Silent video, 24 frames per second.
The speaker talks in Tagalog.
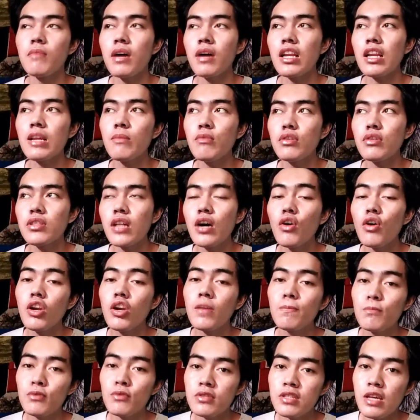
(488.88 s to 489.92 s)
Makalimutan ko
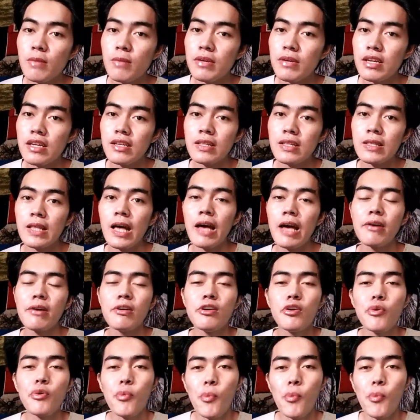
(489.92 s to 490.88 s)
lang po sabihin na